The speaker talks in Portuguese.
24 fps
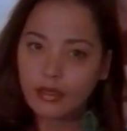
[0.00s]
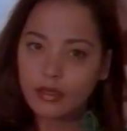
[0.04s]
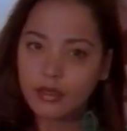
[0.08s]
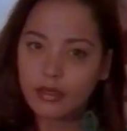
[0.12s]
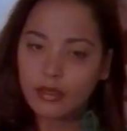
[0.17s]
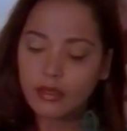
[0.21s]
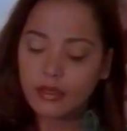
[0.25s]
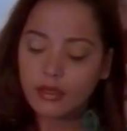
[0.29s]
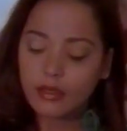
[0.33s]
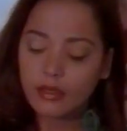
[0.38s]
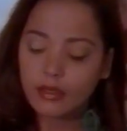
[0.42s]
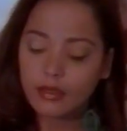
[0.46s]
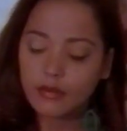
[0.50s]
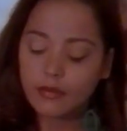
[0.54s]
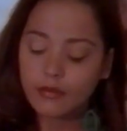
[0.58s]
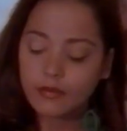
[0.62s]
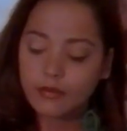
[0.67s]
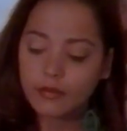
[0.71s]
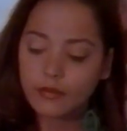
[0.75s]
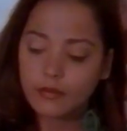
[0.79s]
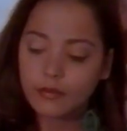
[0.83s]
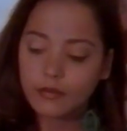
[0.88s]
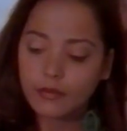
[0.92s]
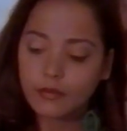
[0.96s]
não quero
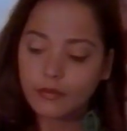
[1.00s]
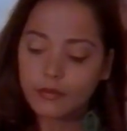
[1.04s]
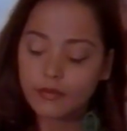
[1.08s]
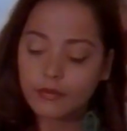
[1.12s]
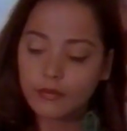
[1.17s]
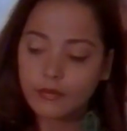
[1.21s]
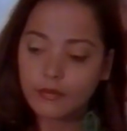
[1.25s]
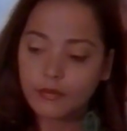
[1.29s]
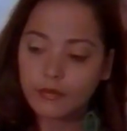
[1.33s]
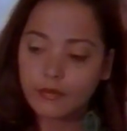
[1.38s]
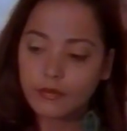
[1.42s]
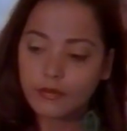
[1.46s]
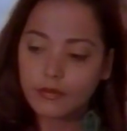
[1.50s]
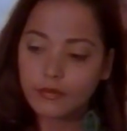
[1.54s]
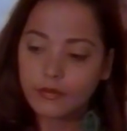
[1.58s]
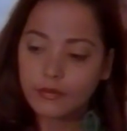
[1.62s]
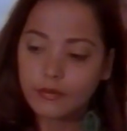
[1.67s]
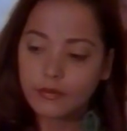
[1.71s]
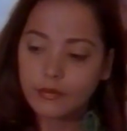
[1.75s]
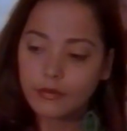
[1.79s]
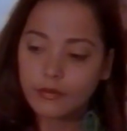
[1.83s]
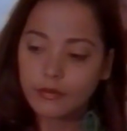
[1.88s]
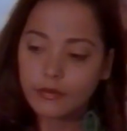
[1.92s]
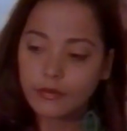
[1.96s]
magoá-lo.
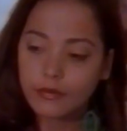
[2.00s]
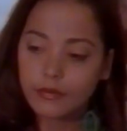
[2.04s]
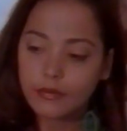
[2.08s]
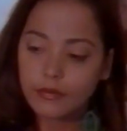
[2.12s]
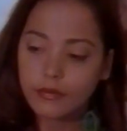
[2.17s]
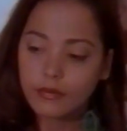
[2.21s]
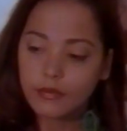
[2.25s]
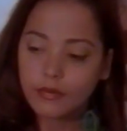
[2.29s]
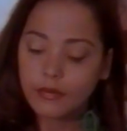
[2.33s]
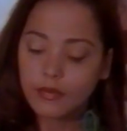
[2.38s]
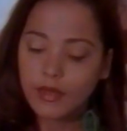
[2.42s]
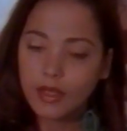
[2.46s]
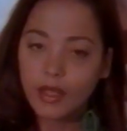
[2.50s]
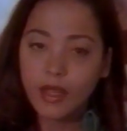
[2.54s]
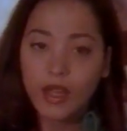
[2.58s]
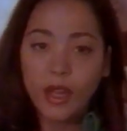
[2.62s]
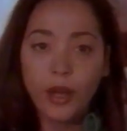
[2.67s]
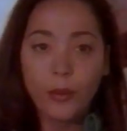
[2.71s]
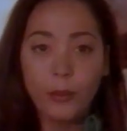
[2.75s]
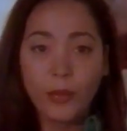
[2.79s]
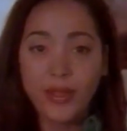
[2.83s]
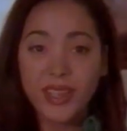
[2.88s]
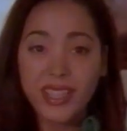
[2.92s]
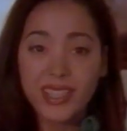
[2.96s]
Ele nem é meu tipo.
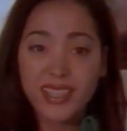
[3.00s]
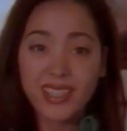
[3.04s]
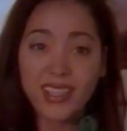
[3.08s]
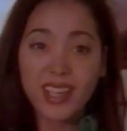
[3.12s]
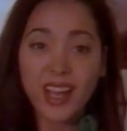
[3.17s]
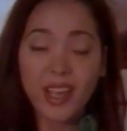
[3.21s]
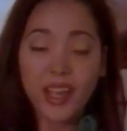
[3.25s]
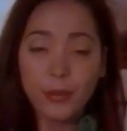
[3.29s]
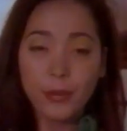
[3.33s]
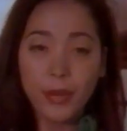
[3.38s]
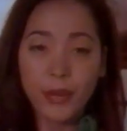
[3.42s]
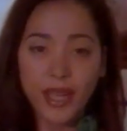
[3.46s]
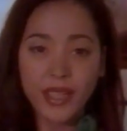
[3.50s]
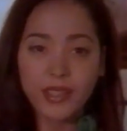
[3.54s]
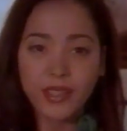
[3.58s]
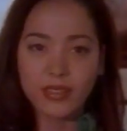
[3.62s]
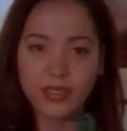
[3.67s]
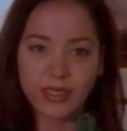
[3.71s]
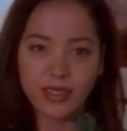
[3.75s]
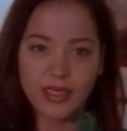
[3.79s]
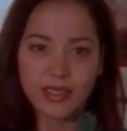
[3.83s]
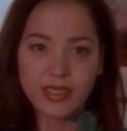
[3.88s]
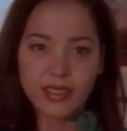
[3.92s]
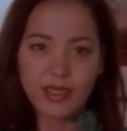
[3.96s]
Mas este Michael
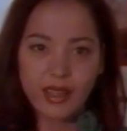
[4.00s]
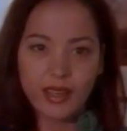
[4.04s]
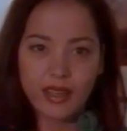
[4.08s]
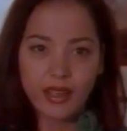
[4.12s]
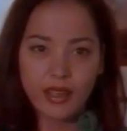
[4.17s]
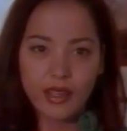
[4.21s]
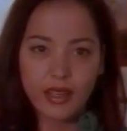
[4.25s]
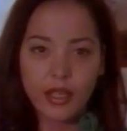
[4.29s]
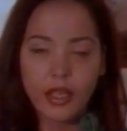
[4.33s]
é, não é?